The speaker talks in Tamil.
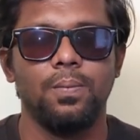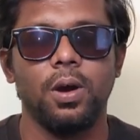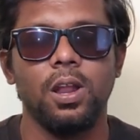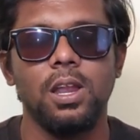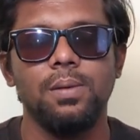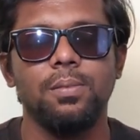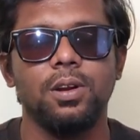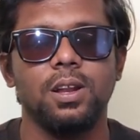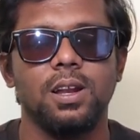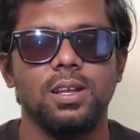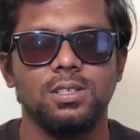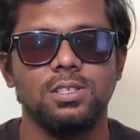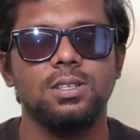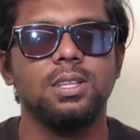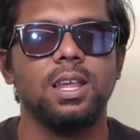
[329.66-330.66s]
பார்லிமெண்ட்ரி
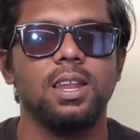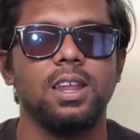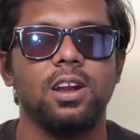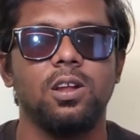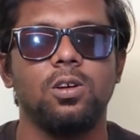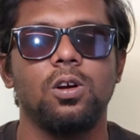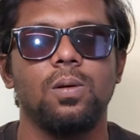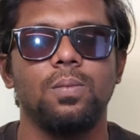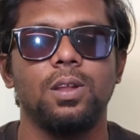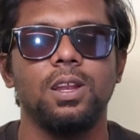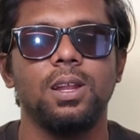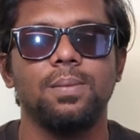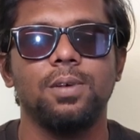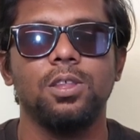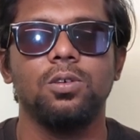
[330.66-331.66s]
எலெக்ஷன் தனியாக நடக்கும்
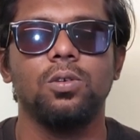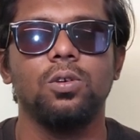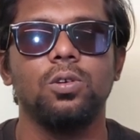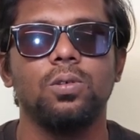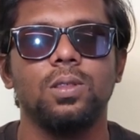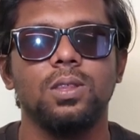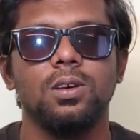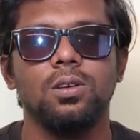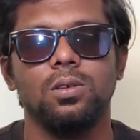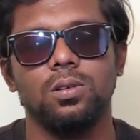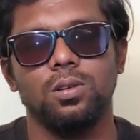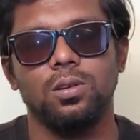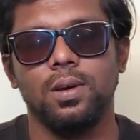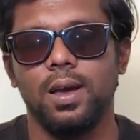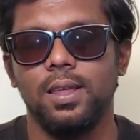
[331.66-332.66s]
அப்படின்ற மாதிரி கொண்டு வந்து
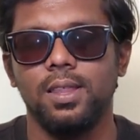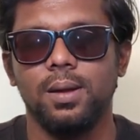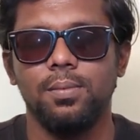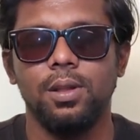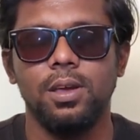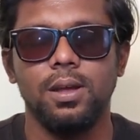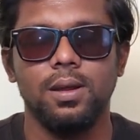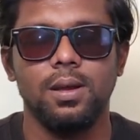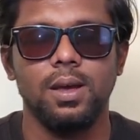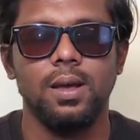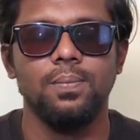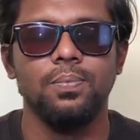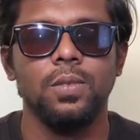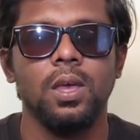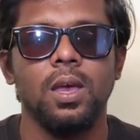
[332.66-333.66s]
அது அப்படியே
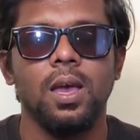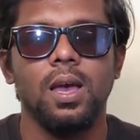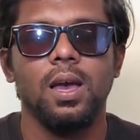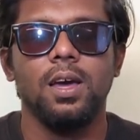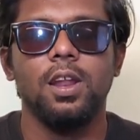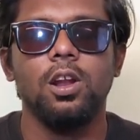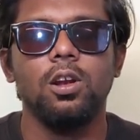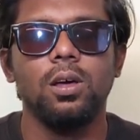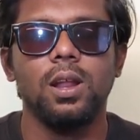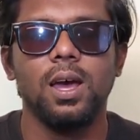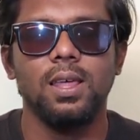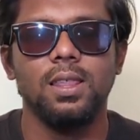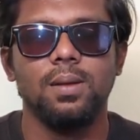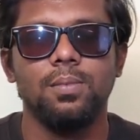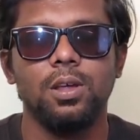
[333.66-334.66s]

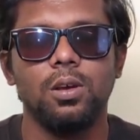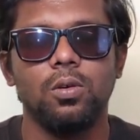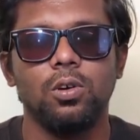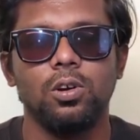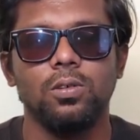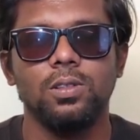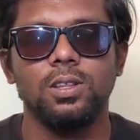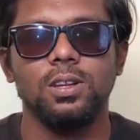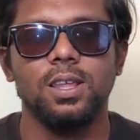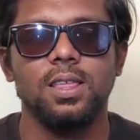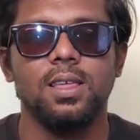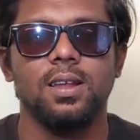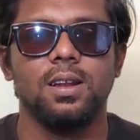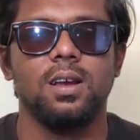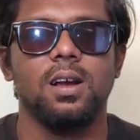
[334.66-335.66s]
ரெகுலராக அதை அப்படியே கொண்டு வந்துட்டே
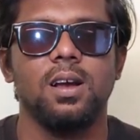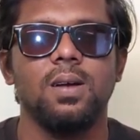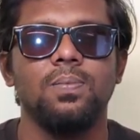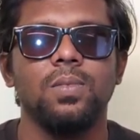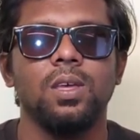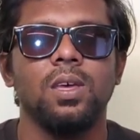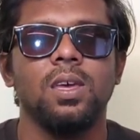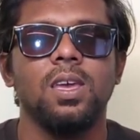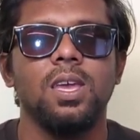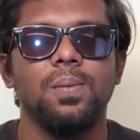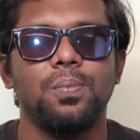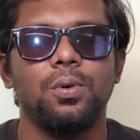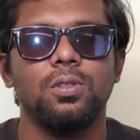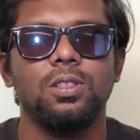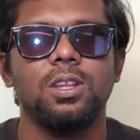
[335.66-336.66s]
தான் இருக்காங்க
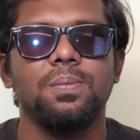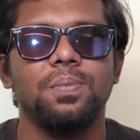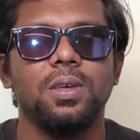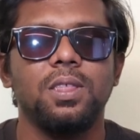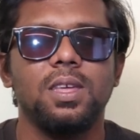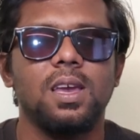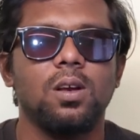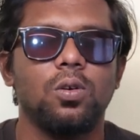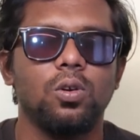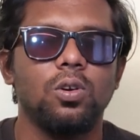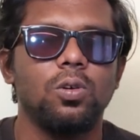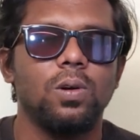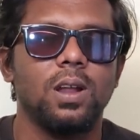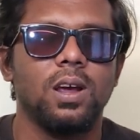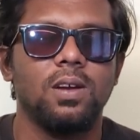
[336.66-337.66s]
இப்போ திருப்பி இது ஏன்
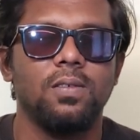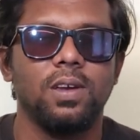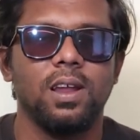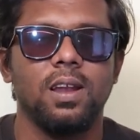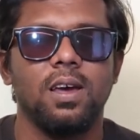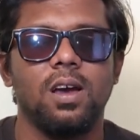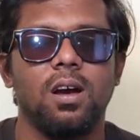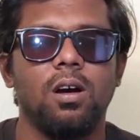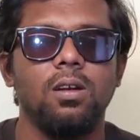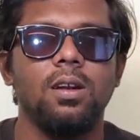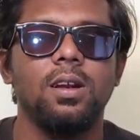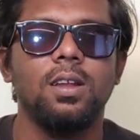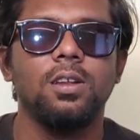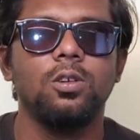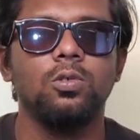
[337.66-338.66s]
கொண்டு வராங்கன்னு வைங்களேன்
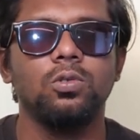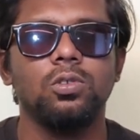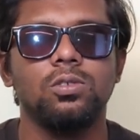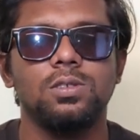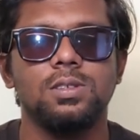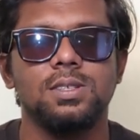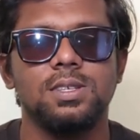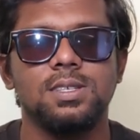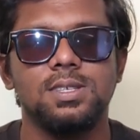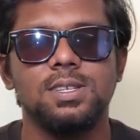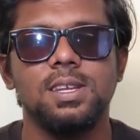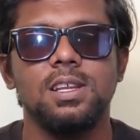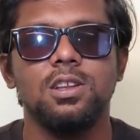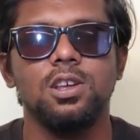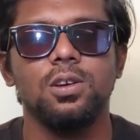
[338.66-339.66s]
ஆல்ரெடி டூ தௌசண்ட்
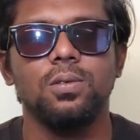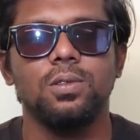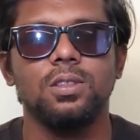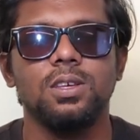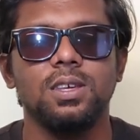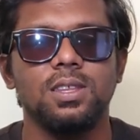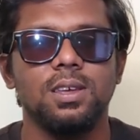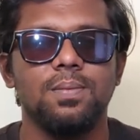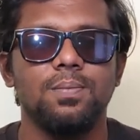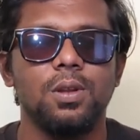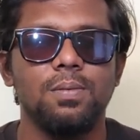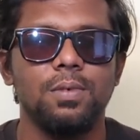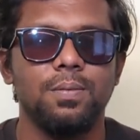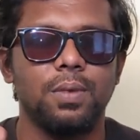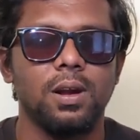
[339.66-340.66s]
சிக்ஸ்டீன்லேயும் வந்து இதை
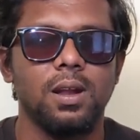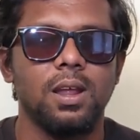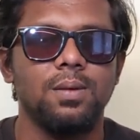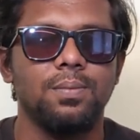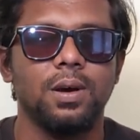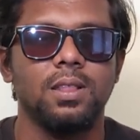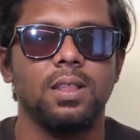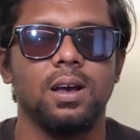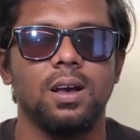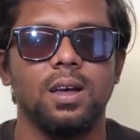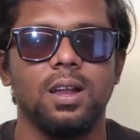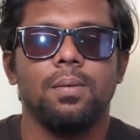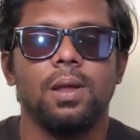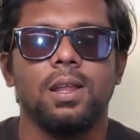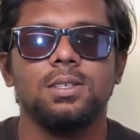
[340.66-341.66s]
இம்ப்ளிமெண்ட் பண்ணலான்னு பார்த்தாங்க
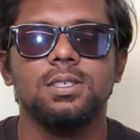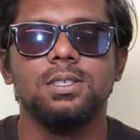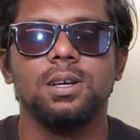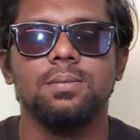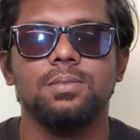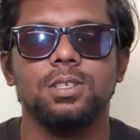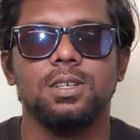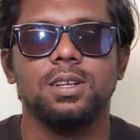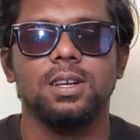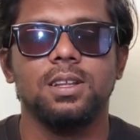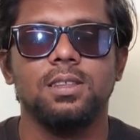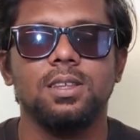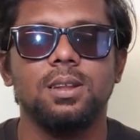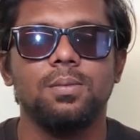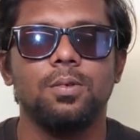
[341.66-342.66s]
நம்ம எலெக்ஷன் கமிஷன்
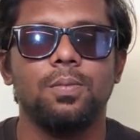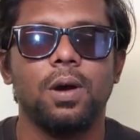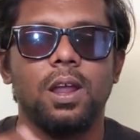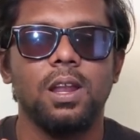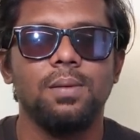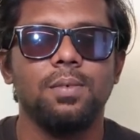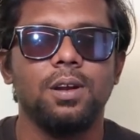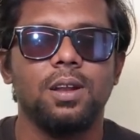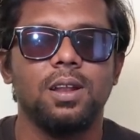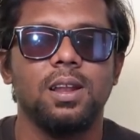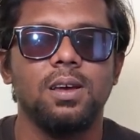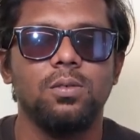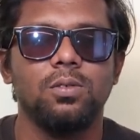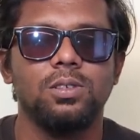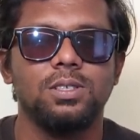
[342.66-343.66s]
கிட்டேருந்து நம்ம
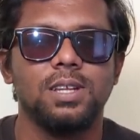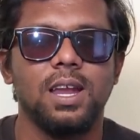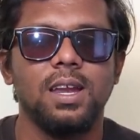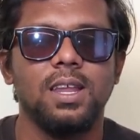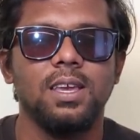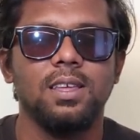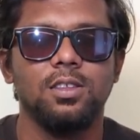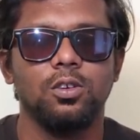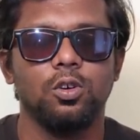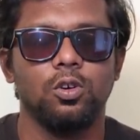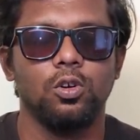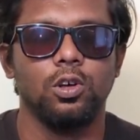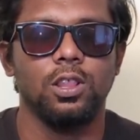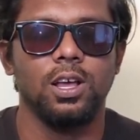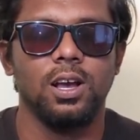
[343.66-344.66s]
பார்லிமெண்ட்ரியில் ஒரு ஸ்டாண்டிங் இது
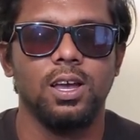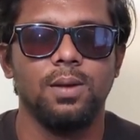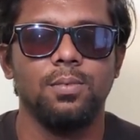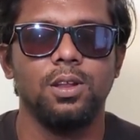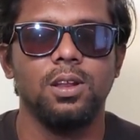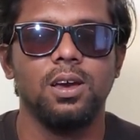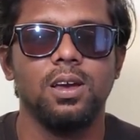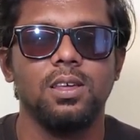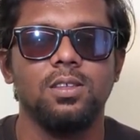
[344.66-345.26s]
கொண்டு வந்தாங்க எப்படின்னா